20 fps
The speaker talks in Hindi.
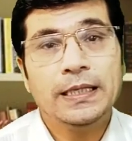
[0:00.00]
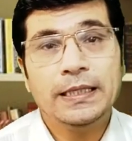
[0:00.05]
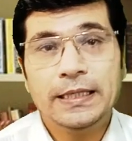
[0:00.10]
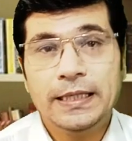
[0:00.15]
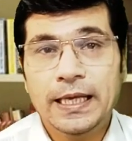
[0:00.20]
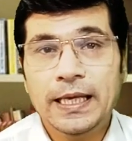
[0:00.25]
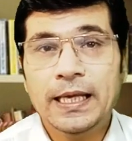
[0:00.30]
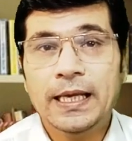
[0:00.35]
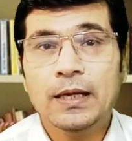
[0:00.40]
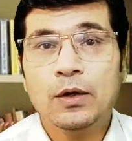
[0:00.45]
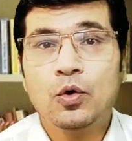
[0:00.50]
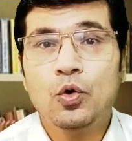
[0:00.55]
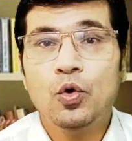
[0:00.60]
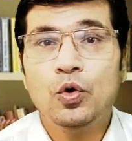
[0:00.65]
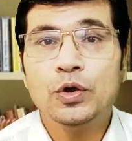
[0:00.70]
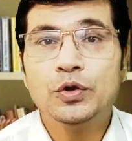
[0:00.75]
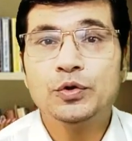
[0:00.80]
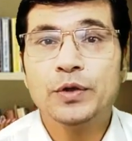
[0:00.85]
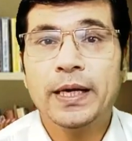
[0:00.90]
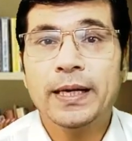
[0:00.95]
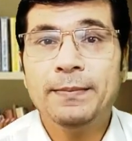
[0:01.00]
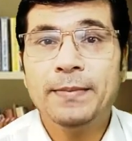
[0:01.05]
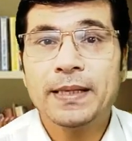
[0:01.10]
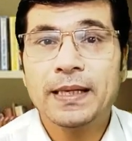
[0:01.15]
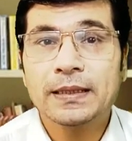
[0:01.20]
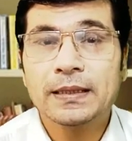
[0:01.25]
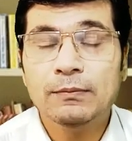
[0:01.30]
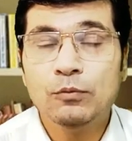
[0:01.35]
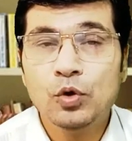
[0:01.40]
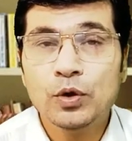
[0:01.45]
ये कोड जो है
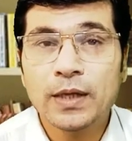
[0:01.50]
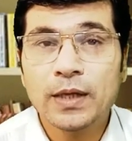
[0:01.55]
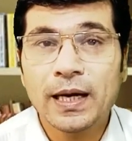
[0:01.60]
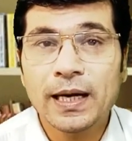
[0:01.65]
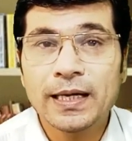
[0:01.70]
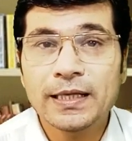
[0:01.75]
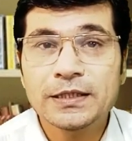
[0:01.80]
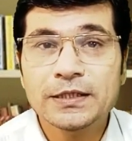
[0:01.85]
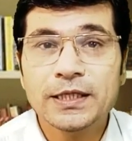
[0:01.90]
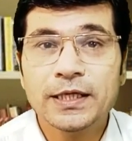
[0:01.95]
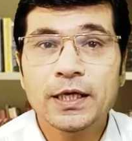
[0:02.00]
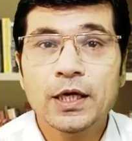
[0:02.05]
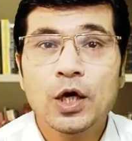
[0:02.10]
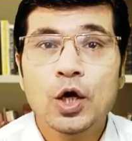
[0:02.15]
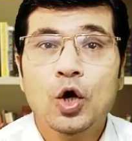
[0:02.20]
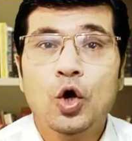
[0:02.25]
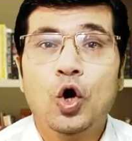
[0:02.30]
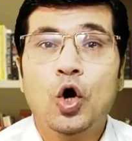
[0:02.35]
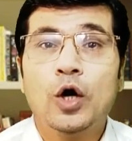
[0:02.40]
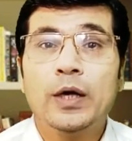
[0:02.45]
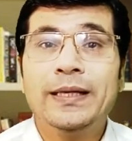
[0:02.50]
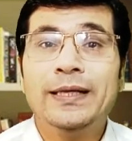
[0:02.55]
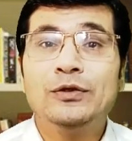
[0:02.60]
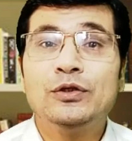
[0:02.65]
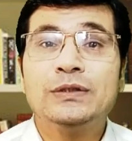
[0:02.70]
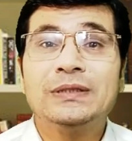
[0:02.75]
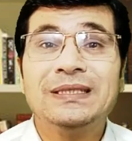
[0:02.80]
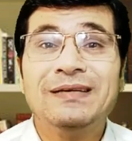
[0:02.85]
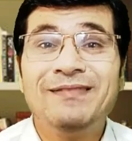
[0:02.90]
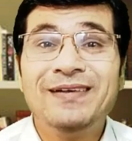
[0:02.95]
मेरा कबूल कर लीजिए और ये जो
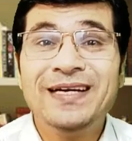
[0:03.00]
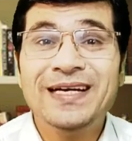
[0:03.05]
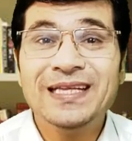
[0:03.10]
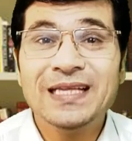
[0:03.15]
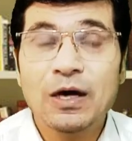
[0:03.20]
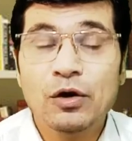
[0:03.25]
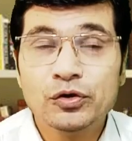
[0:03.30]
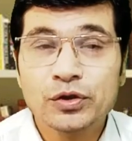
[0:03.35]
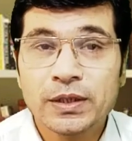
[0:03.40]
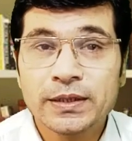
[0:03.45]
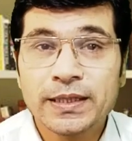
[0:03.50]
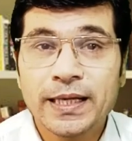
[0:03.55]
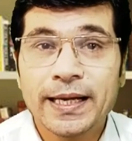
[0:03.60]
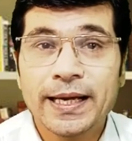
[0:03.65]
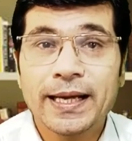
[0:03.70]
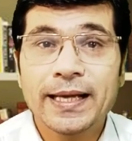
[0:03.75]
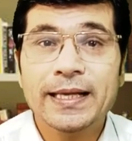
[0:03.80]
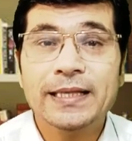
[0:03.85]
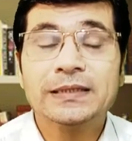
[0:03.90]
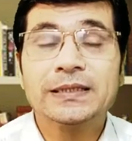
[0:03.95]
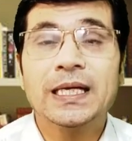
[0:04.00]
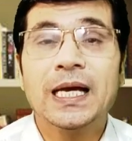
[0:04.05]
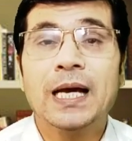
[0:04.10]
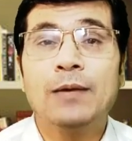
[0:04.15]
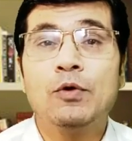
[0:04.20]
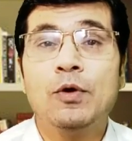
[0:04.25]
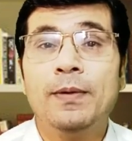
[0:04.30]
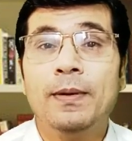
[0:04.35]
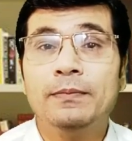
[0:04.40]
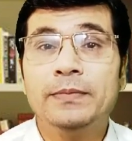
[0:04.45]
सेवेंटी थाउजेंड का है इसके
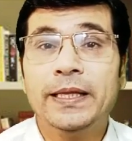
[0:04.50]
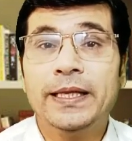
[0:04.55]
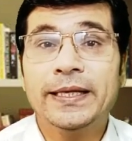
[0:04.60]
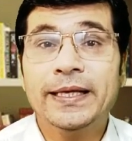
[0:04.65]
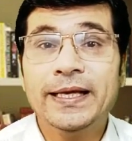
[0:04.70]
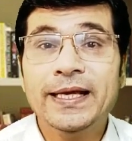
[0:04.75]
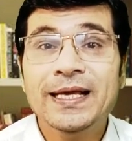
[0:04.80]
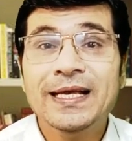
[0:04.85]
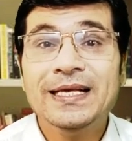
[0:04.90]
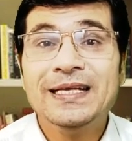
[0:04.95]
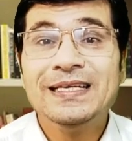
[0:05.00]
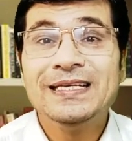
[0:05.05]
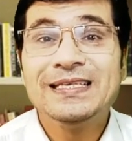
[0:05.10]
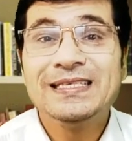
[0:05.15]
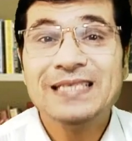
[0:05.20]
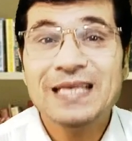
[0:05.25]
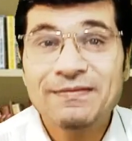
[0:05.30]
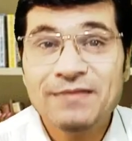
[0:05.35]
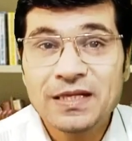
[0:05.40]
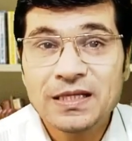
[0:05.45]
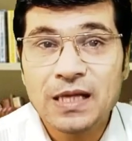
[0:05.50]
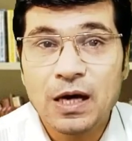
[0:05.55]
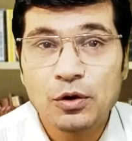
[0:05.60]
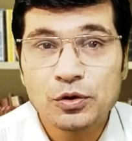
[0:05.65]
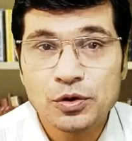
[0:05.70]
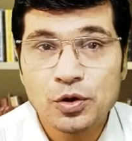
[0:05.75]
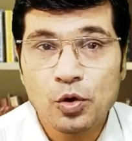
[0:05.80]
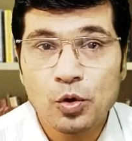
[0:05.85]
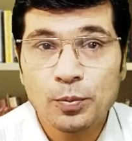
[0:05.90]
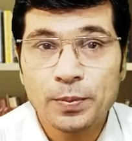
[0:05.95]
आपको हम देंगे सेवन
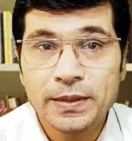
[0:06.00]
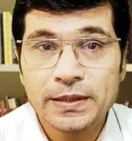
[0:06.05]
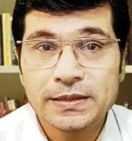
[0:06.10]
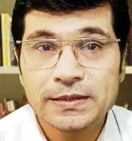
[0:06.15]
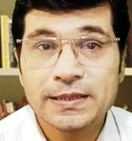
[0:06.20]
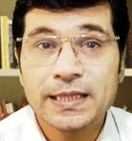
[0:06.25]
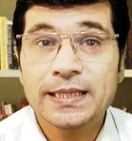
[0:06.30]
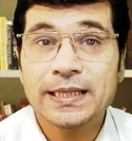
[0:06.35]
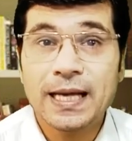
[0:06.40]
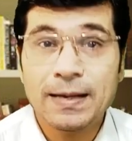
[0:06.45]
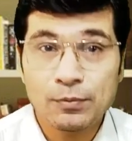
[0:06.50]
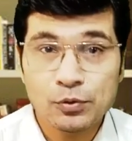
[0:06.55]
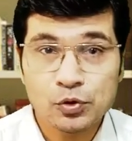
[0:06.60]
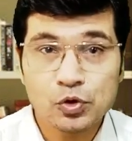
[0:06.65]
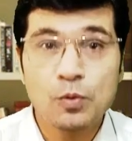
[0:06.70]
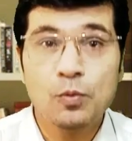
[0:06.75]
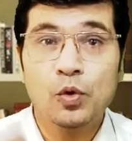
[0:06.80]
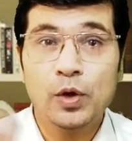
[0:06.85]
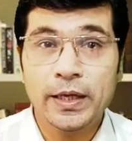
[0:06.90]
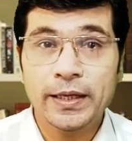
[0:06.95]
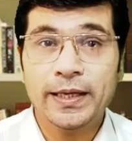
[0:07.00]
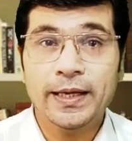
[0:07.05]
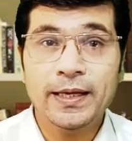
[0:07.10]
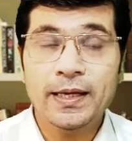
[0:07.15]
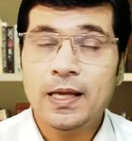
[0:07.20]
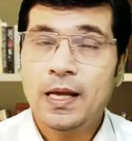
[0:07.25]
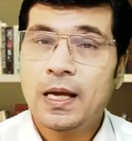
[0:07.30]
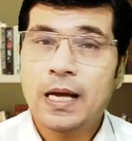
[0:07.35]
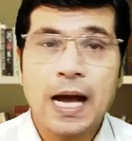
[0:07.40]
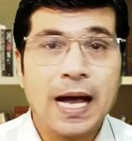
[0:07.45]
थाउजेंड रुपीज यानी कि आप उसको बोलेंगे
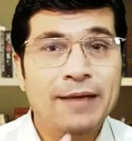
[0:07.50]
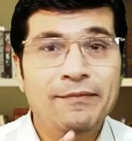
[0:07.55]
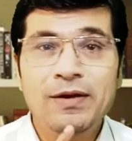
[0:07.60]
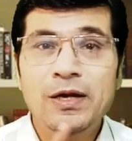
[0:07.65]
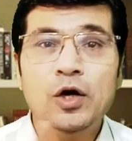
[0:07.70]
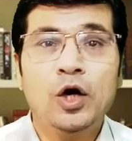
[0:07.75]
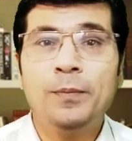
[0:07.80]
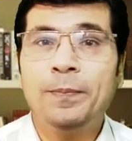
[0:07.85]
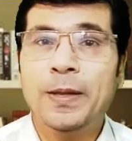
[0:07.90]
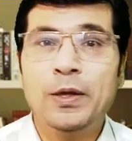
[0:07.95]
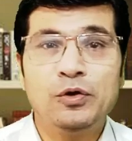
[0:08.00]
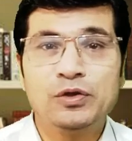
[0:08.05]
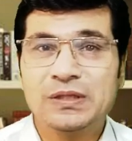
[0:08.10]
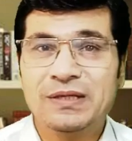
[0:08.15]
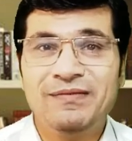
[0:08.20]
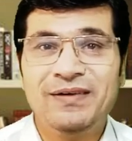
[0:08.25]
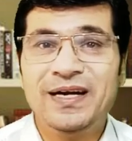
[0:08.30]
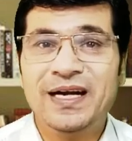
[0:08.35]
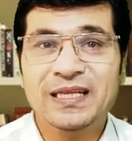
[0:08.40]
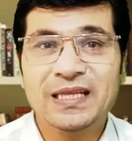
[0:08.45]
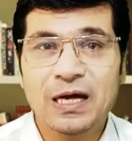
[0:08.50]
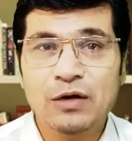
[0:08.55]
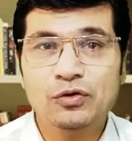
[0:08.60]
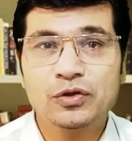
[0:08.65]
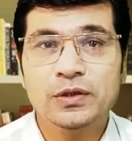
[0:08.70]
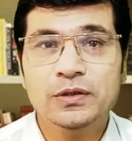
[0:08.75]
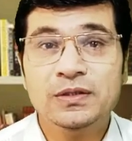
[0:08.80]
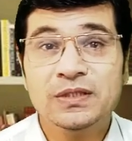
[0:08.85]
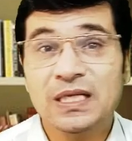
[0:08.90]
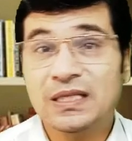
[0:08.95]
आई विल नॉट पे यू सेवेंटी
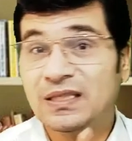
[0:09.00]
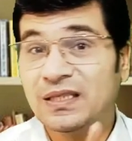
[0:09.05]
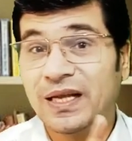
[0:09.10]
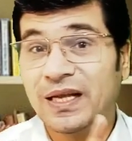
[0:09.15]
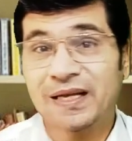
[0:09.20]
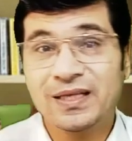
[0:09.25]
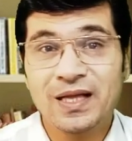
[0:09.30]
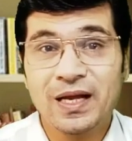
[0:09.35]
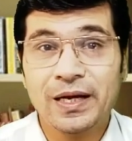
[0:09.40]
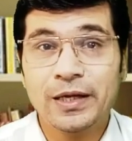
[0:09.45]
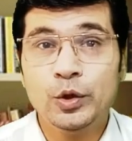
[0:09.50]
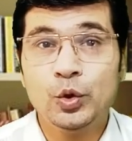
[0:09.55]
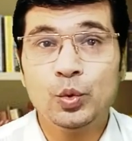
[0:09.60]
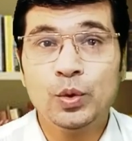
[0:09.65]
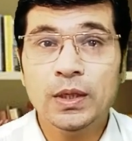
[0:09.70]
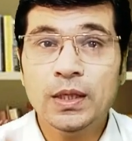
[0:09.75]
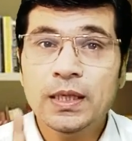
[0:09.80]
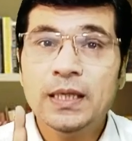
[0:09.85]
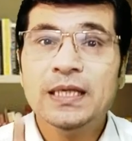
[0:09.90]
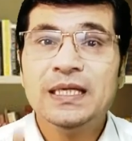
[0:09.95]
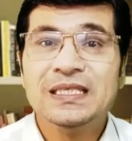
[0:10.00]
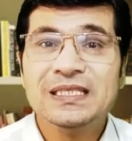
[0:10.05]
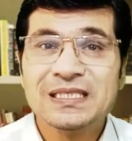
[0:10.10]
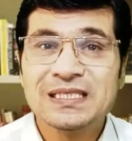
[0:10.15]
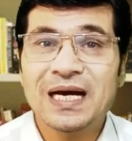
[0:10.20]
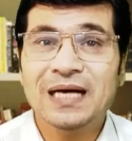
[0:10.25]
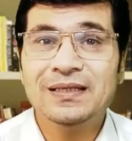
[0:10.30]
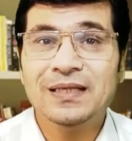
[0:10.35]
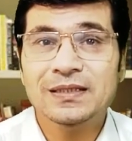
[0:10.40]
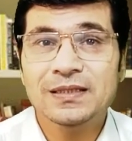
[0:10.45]
थाउजेंड सत्तर हजार नहीं दूंगा
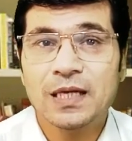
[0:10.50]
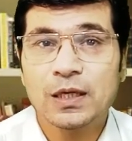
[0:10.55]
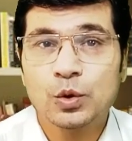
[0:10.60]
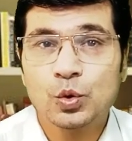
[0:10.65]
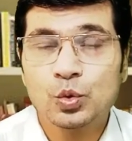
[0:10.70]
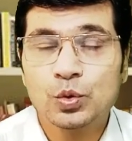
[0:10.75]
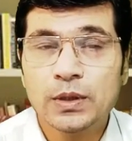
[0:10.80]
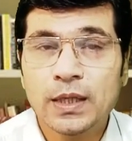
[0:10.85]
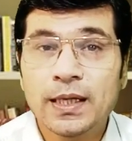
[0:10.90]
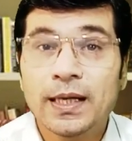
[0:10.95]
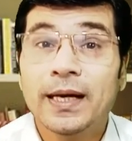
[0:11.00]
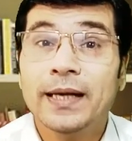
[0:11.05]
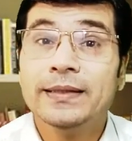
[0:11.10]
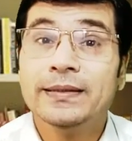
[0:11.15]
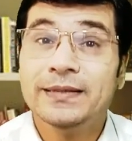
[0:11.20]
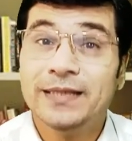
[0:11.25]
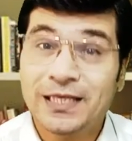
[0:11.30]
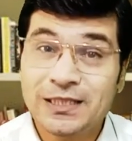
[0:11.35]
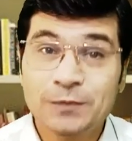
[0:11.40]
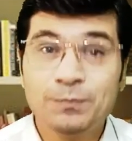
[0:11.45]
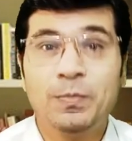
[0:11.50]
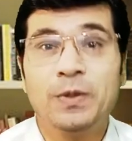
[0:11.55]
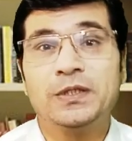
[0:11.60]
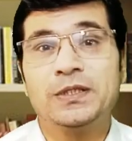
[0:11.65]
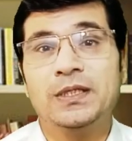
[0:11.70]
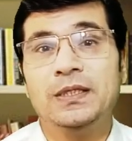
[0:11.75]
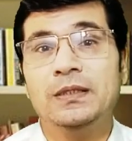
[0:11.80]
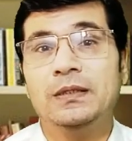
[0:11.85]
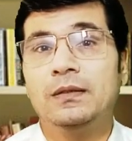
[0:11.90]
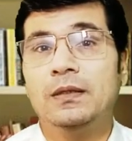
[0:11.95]
सात हजार दूंगा दस
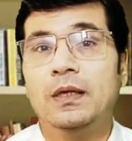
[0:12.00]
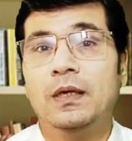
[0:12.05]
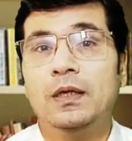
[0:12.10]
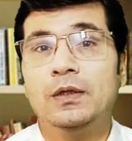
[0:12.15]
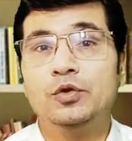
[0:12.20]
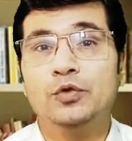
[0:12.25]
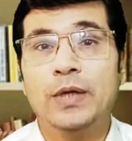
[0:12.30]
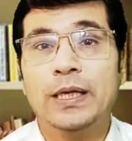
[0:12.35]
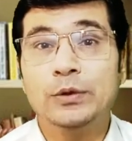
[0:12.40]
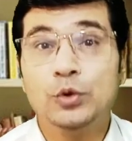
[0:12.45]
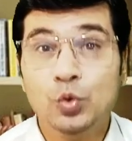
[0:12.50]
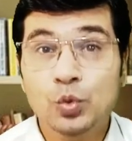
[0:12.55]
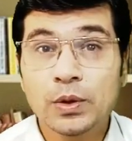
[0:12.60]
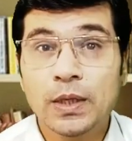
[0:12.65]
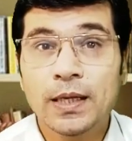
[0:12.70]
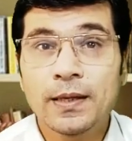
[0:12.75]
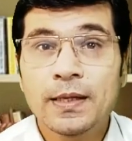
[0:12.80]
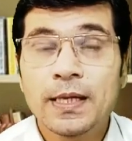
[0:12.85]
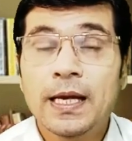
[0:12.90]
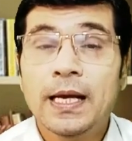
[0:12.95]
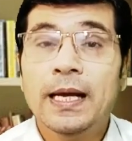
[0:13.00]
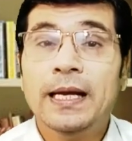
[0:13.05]
परसेंट जो है दूंगा